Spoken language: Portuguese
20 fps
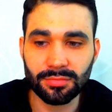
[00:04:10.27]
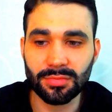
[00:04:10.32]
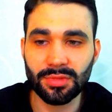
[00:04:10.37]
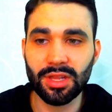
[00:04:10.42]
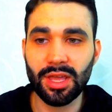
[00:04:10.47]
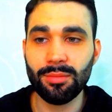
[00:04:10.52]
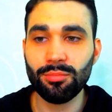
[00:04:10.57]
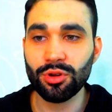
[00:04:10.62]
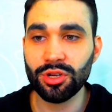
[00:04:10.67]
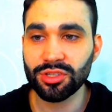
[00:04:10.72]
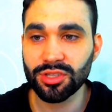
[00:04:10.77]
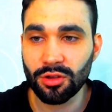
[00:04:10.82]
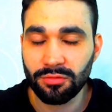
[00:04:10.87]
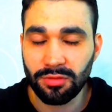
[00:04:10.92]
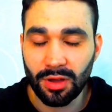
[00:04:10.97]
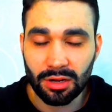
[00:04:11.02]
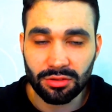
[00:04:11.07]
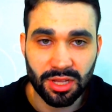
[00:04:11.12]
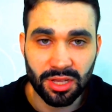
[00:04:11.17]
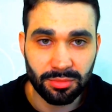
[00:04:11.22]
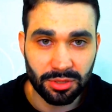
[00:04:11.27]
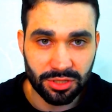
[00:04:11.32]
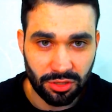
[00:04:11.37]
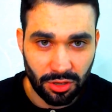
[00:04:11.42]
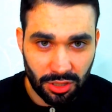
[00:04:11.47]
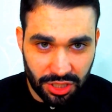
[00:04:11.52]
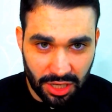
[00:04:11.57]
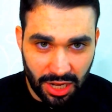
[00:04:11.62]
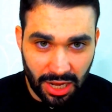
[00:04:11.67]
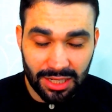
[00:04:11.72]
Né? Por isso que eu falo sempre
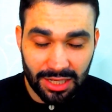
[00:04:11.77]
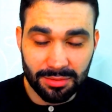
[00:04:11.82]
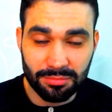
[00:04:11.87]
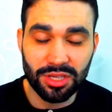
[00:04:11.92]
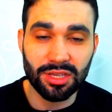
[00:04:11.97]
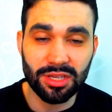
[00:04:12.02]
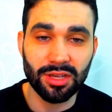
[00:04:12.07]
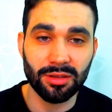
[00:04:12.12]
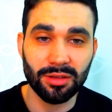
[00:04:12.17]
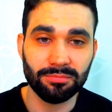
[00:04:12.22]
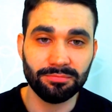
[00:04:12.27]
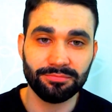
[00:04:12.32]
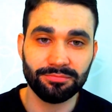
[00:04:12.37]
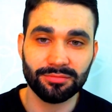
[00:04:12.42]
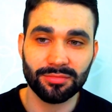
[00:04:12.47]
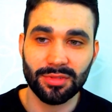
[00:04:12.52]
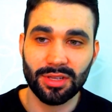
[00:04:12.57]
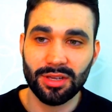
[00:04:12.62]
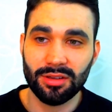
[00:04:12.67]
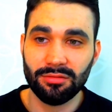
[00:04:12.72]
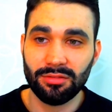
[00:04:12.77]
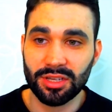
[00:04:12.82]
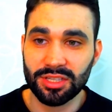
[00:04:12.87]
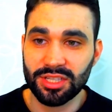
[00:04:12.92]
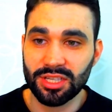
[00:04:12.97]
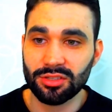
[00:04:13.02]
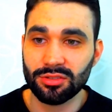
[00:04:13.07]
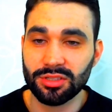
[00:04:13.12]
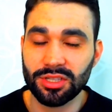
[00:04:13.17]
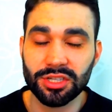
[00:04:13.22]
assim, ó, de academia,
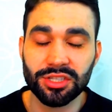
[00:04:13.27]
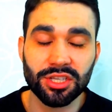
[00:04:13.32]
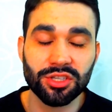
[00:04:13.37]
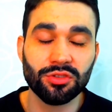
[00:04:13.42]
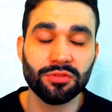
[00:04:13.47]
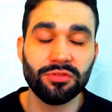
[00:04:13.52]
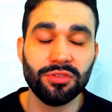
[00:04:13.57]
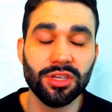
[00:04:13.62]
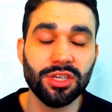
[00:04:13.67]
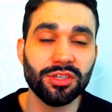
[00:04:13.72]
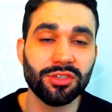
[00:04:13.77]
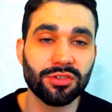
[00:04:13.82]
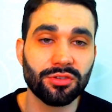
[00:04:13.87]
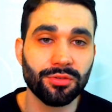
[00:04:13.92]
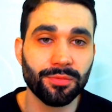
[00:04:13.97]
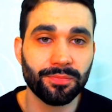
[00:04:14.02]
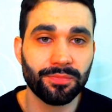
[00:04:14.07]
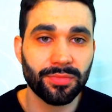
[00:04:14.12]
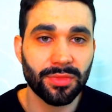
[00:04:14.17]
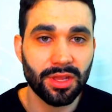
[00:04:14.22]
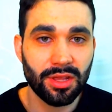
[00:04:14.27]
fazer exercício físico.